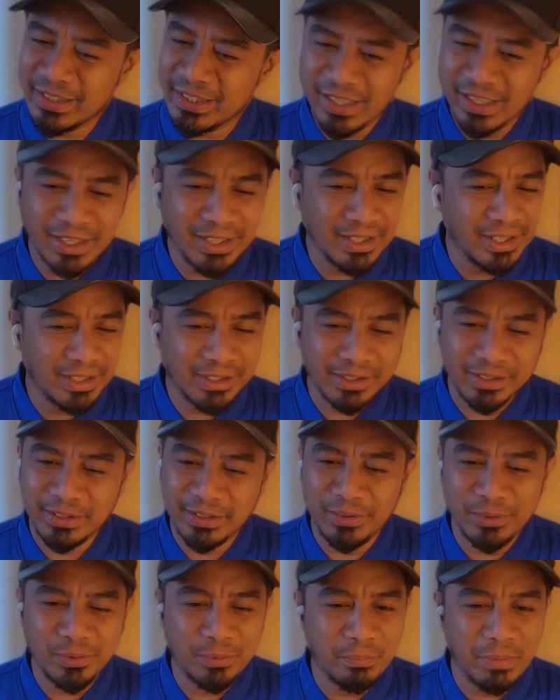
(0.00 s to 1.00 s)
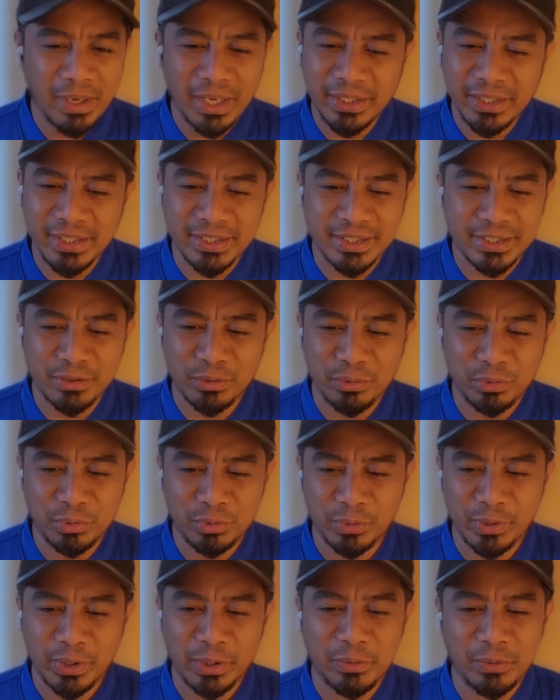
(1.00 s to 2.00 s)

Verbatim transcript: sangat humanis untuk